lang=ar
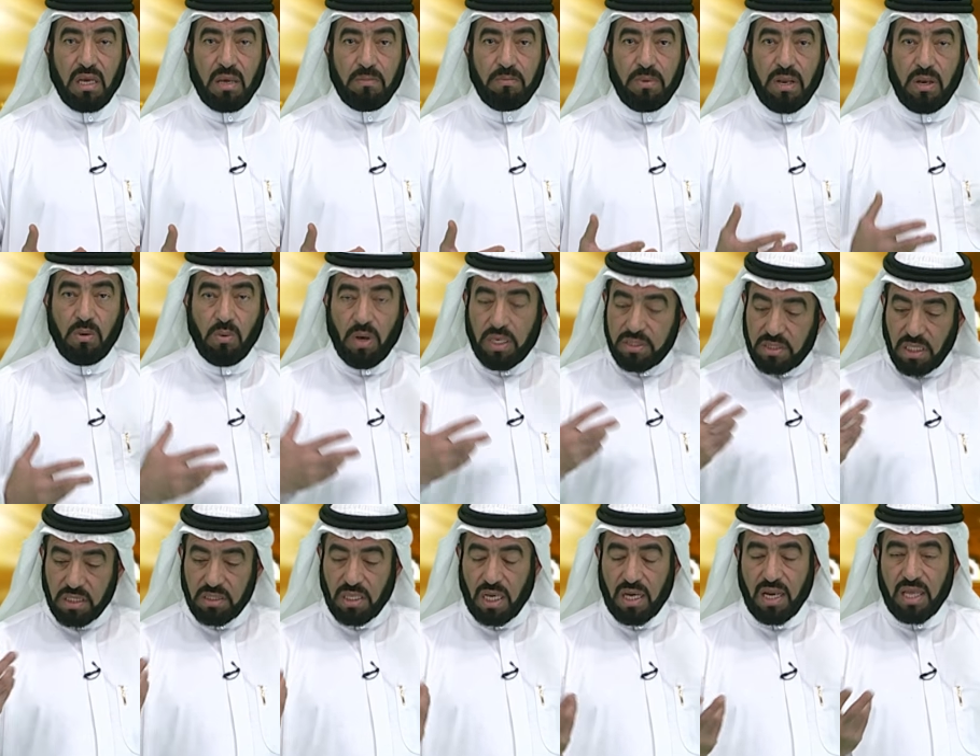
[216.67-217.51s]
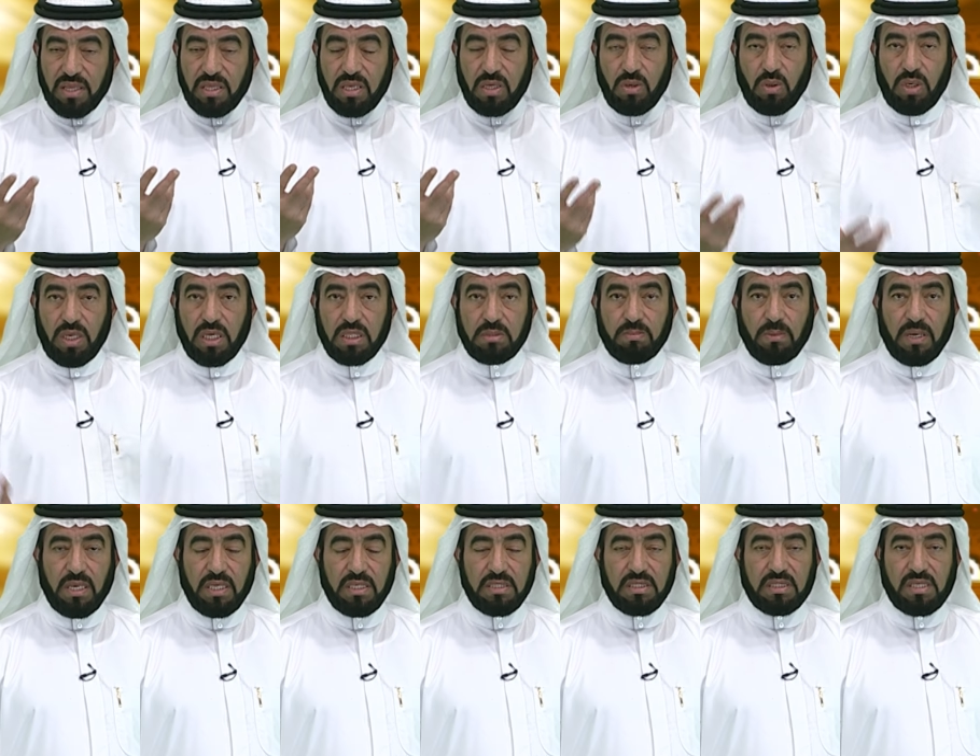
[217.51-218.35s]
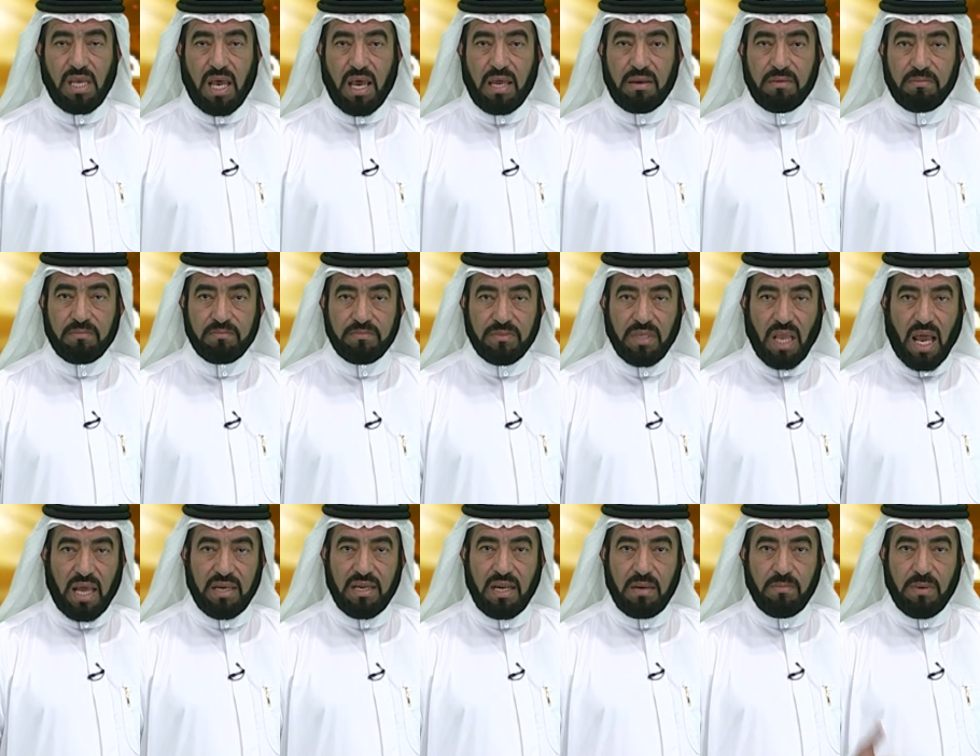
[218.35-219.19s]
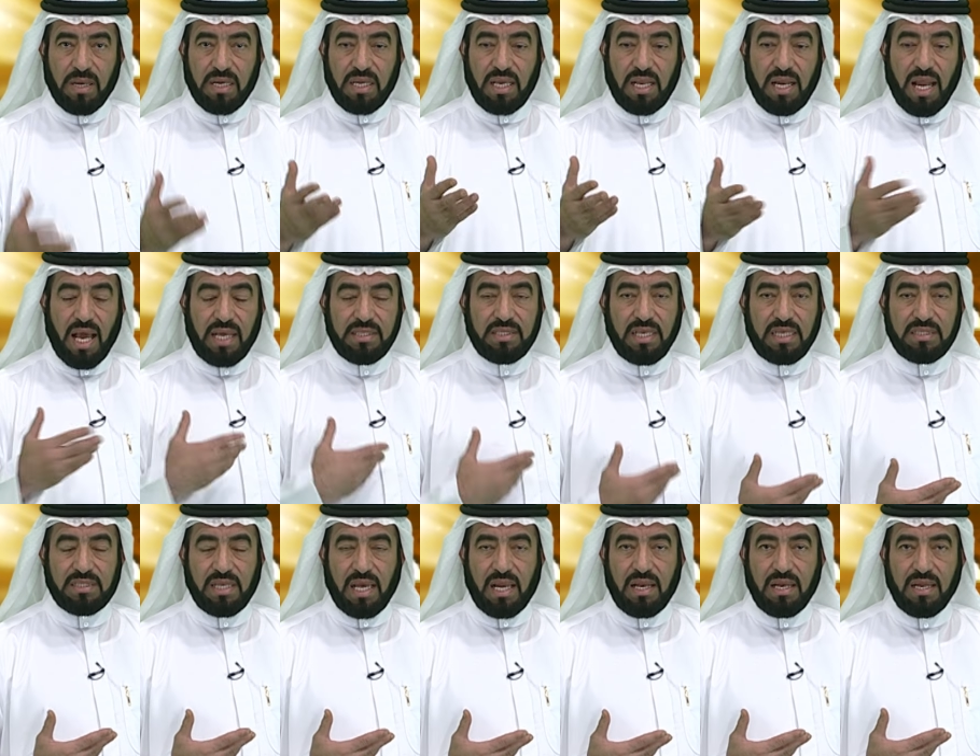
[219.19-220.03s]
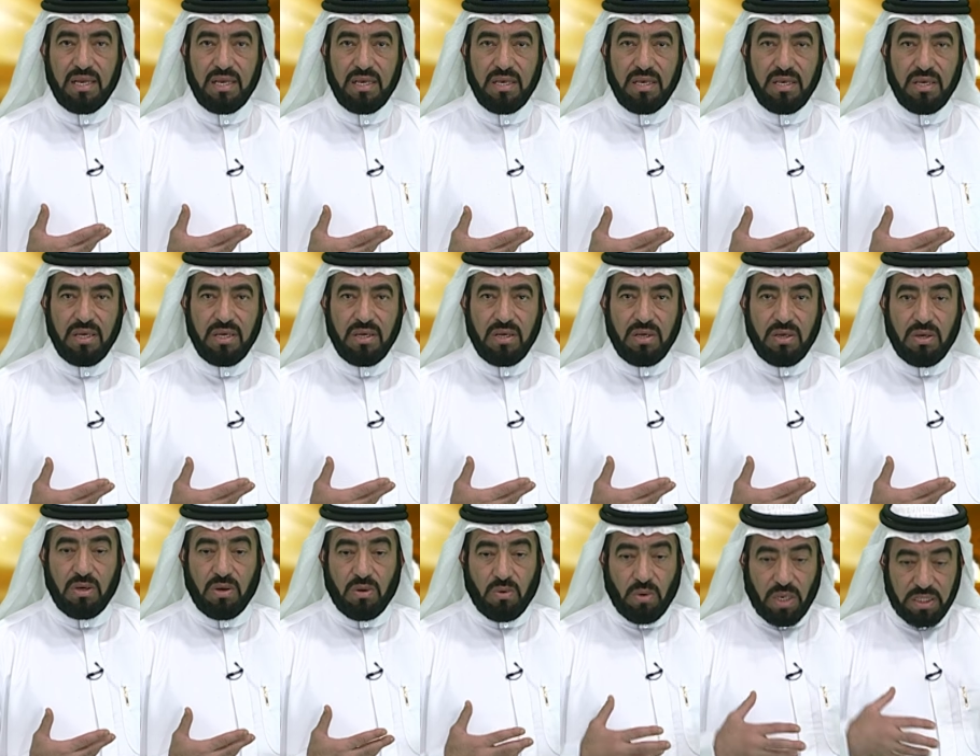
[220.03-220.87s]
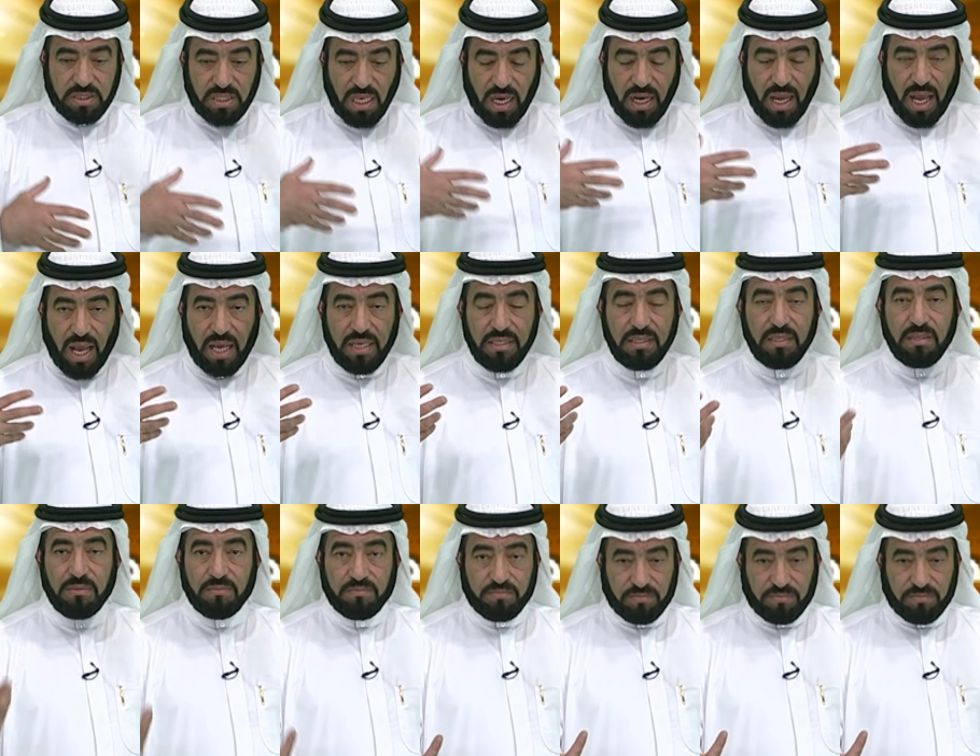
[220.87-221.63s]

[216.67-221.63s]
بالوسط الذي يحيط بالإنسان عن المرء لا تسل وسل عن